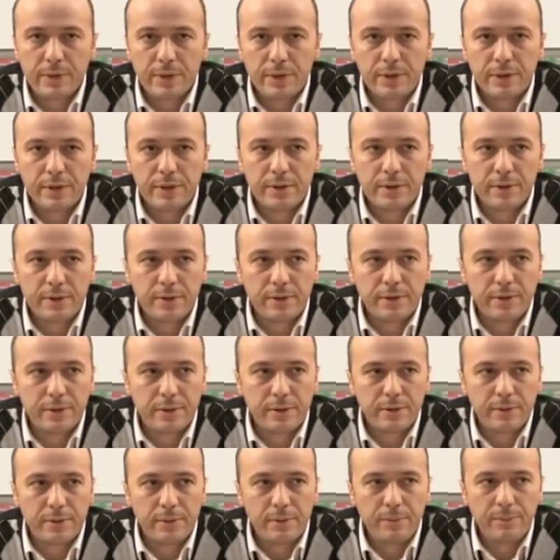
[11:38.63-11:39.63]

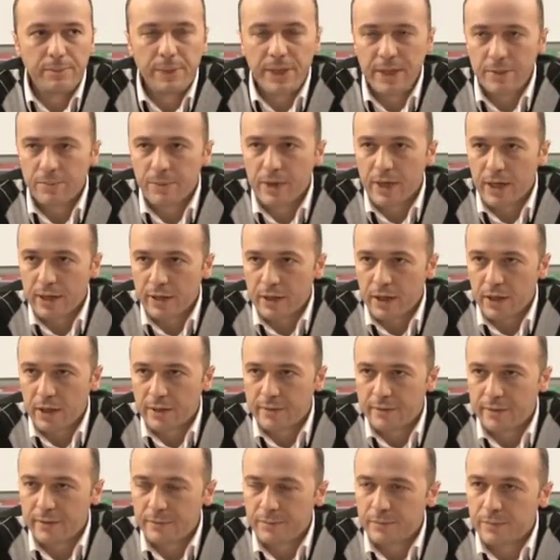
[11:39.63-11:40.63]
E, benim
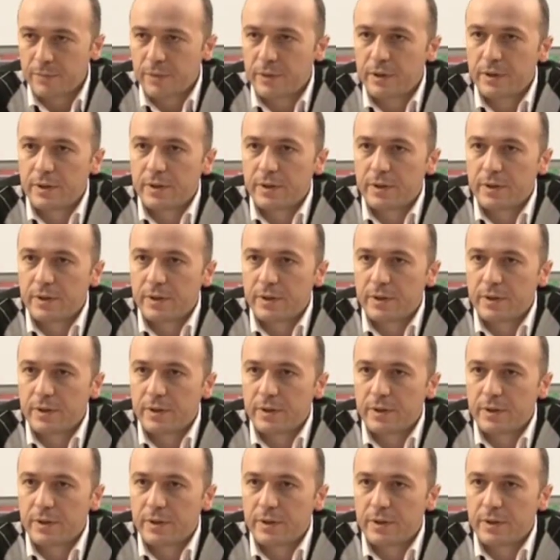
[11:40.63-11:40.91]
kanaatim